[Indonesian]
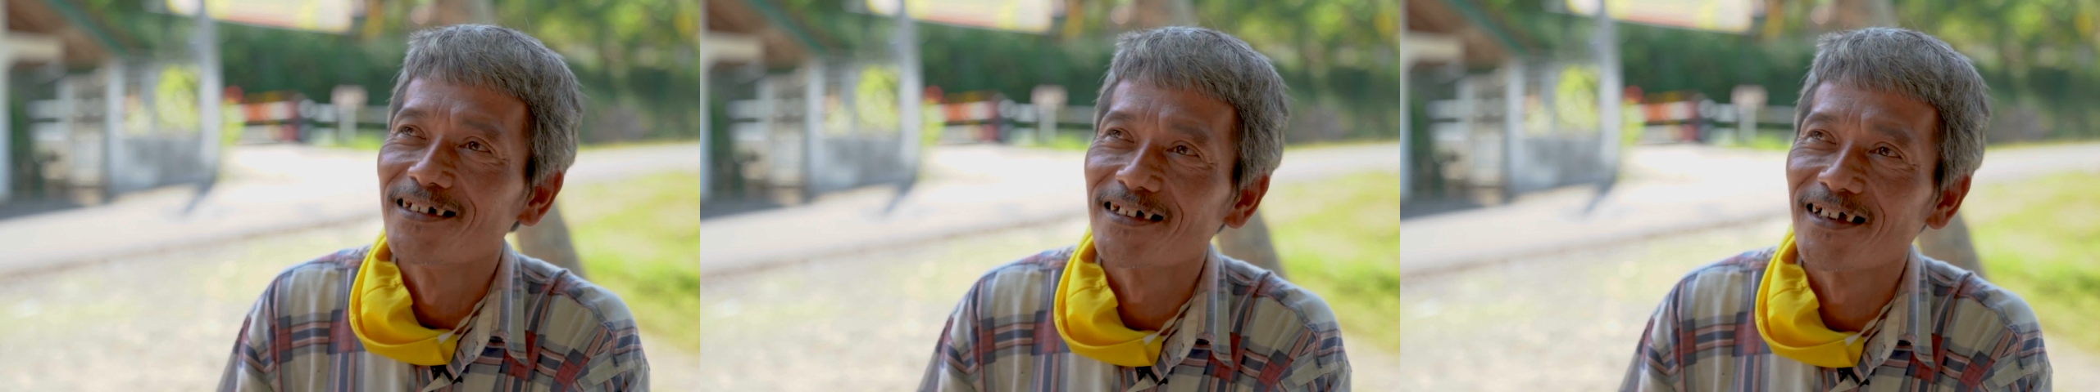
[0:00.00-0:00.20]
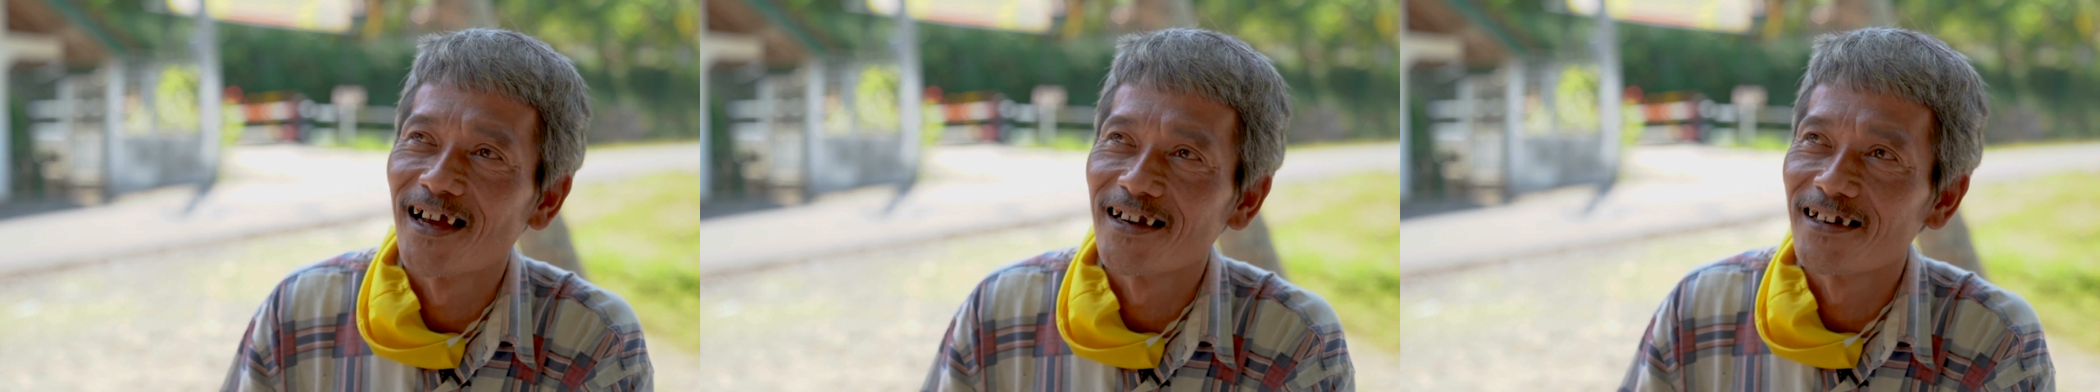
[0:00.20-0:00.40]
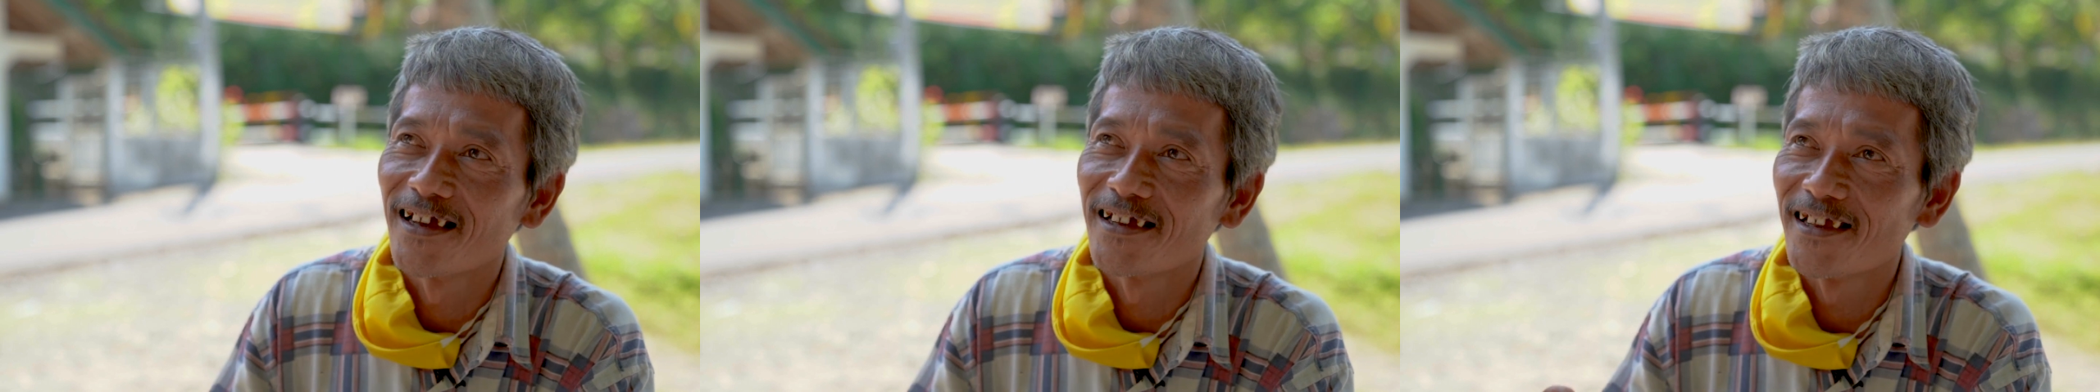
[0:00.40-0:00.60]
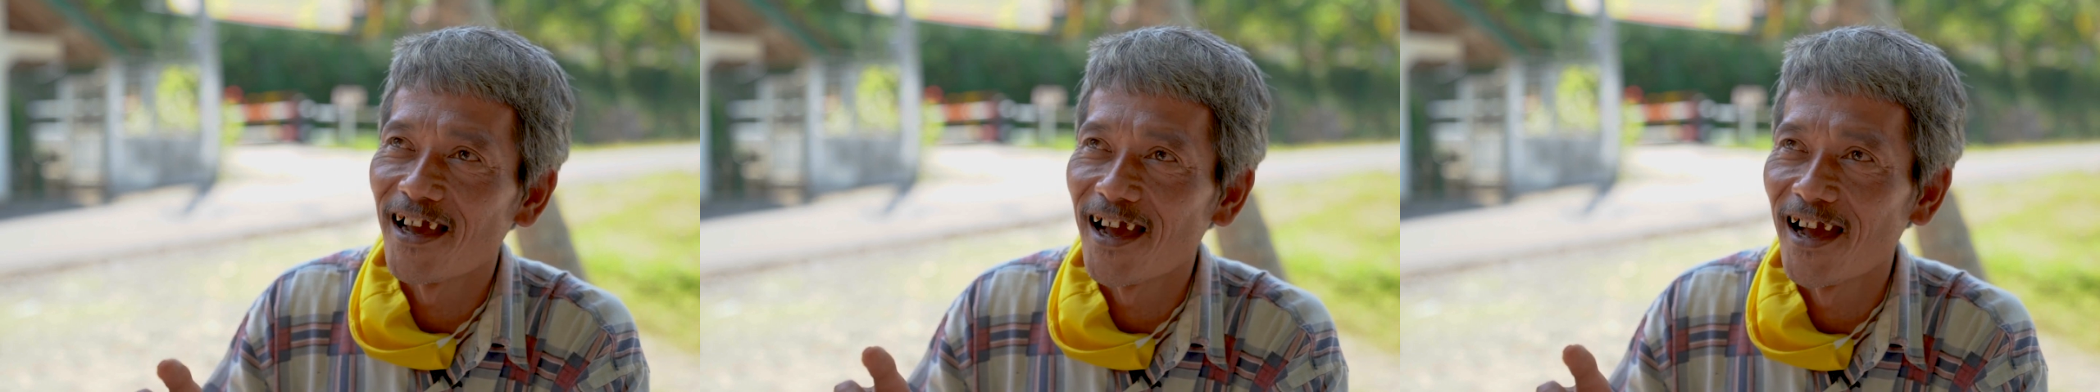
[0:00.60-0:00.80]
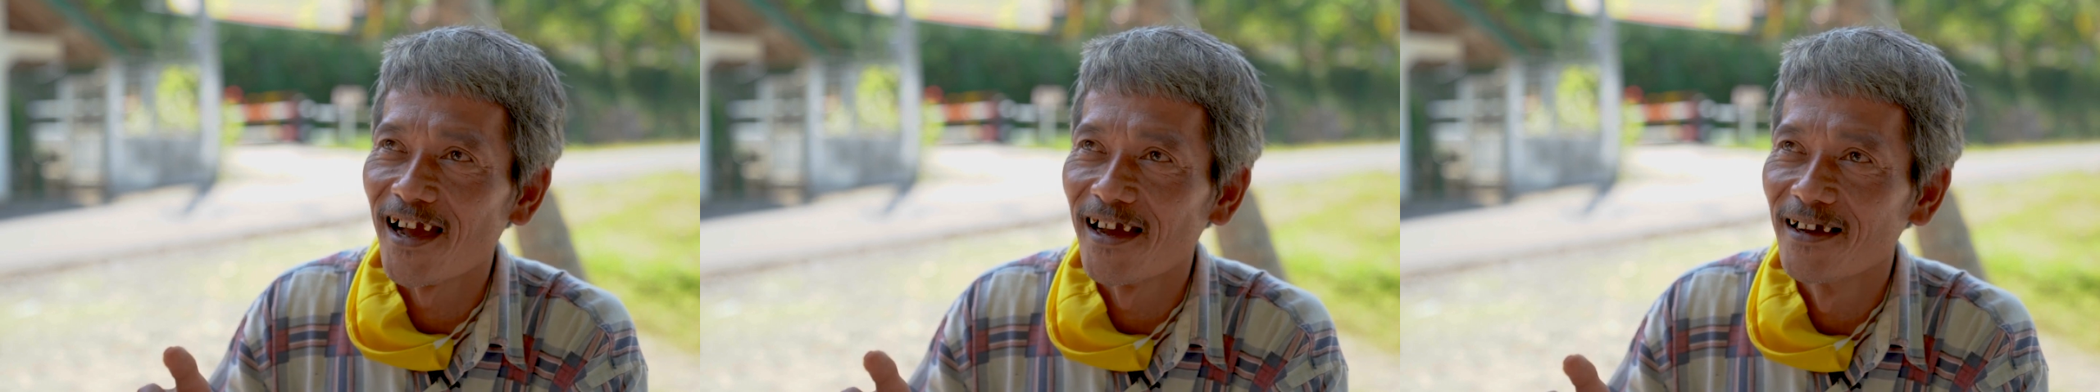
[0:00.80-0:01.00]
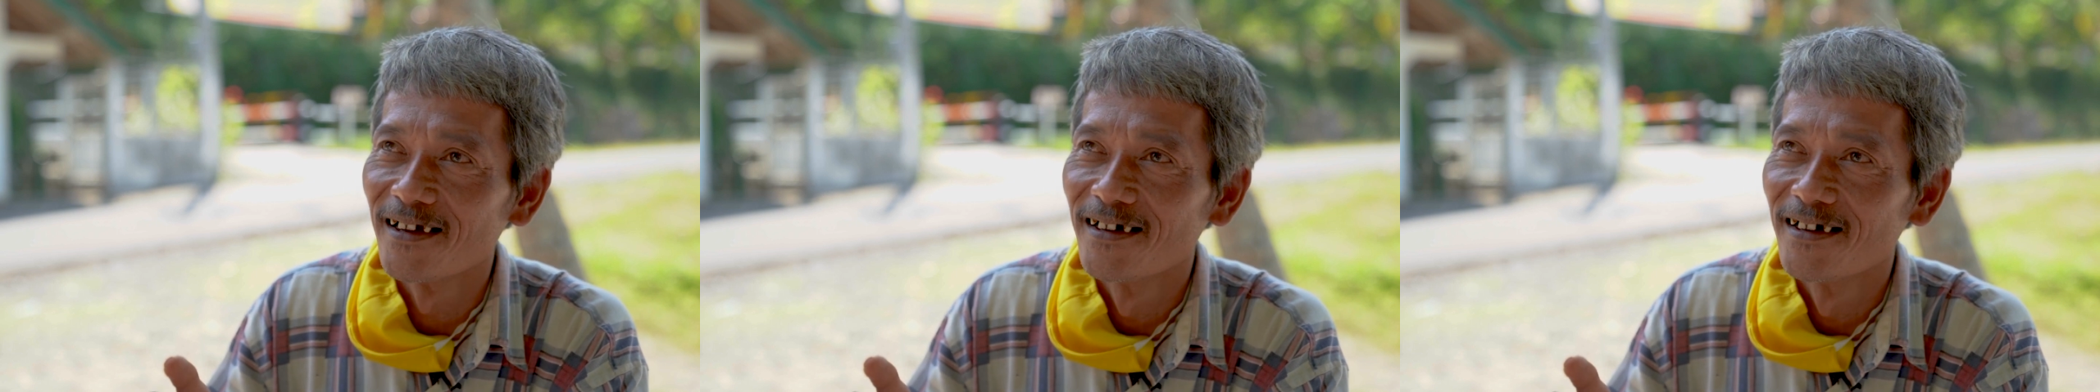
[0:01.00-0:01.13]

dengan daya